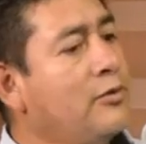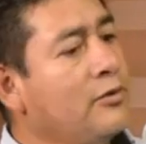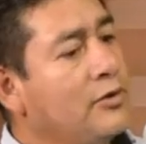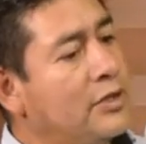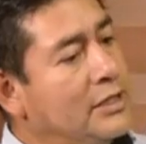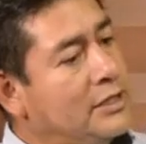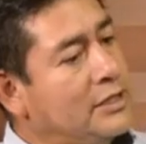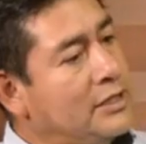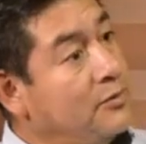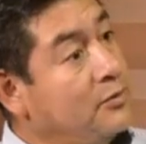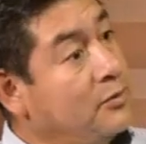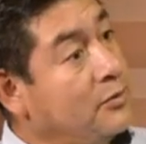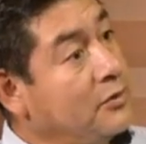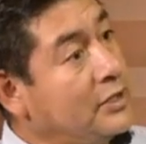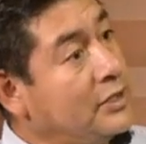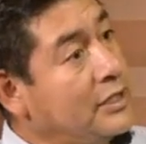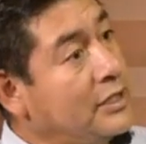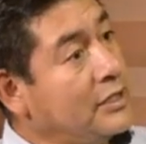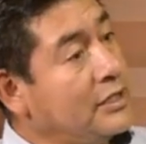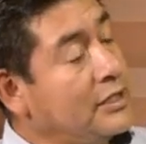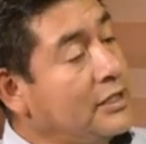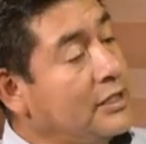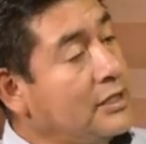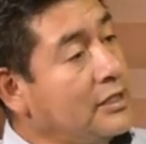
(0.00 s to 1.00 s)
por el tipo
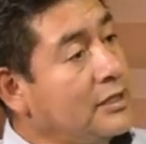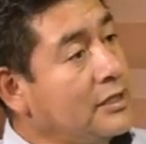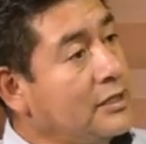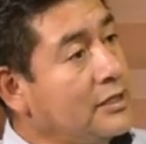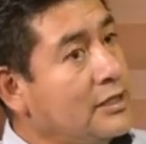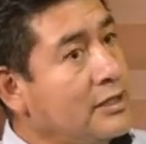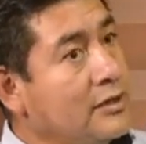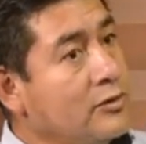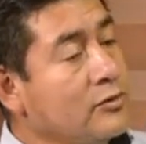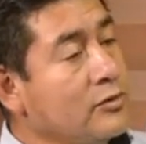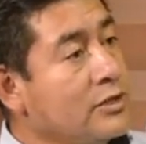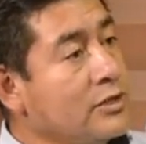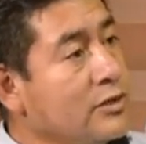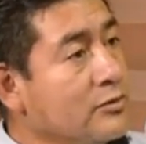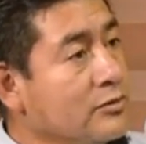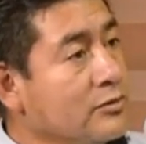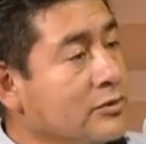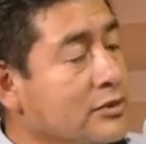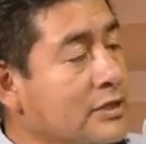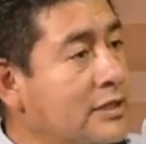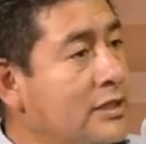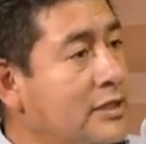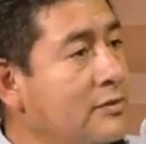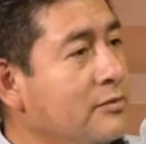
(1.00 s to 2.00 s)
de,
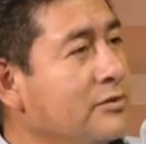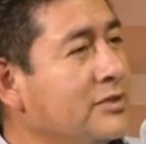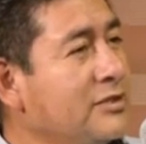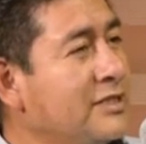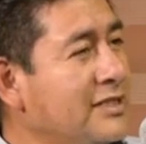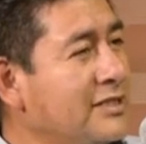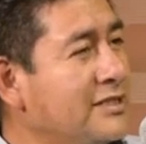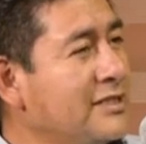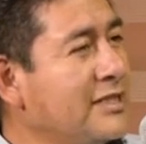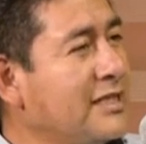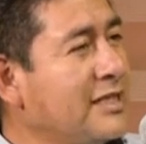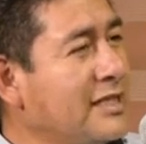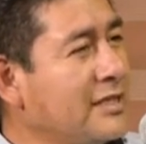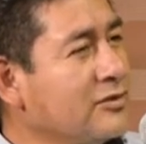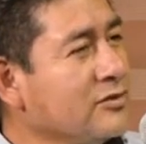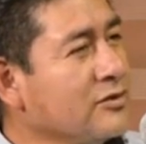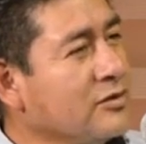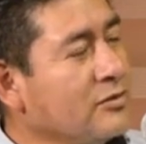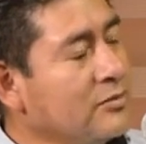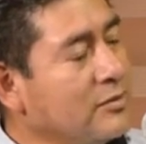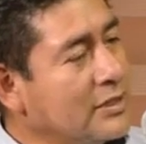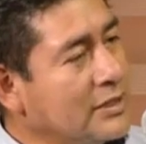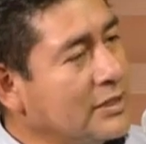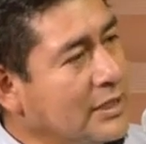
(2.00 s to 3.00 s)
cultivos que tenemos, en este
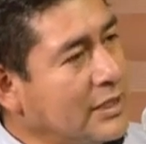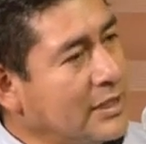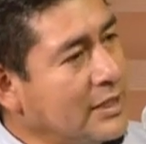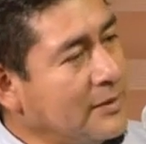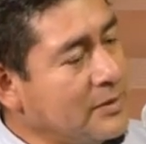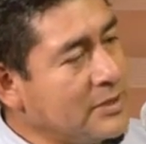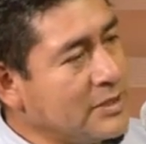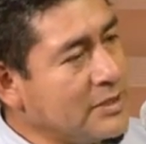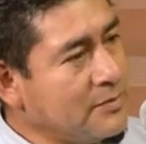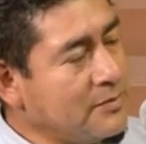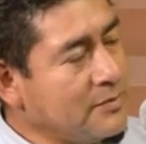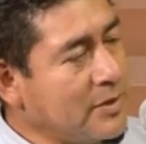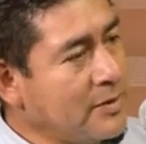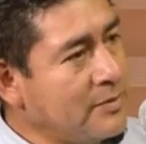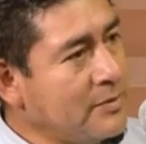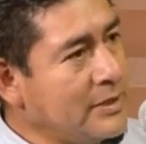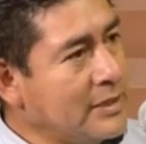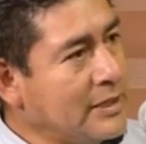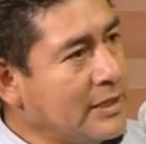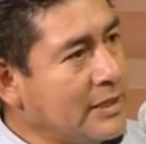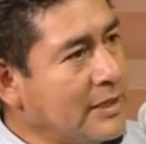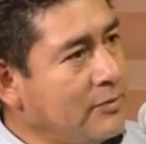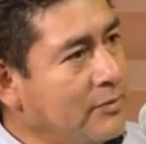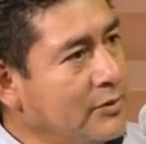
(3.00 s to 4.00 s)
caso como ataca
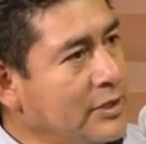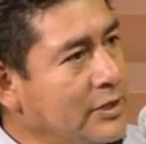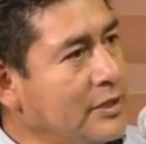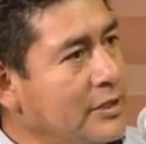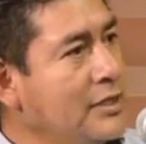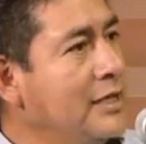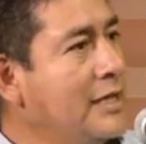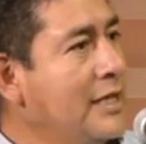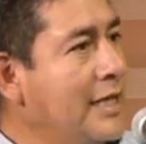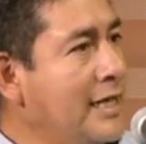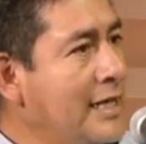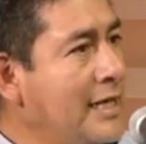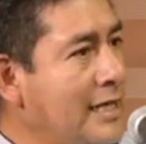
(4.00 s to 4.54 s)
principalmente capulín,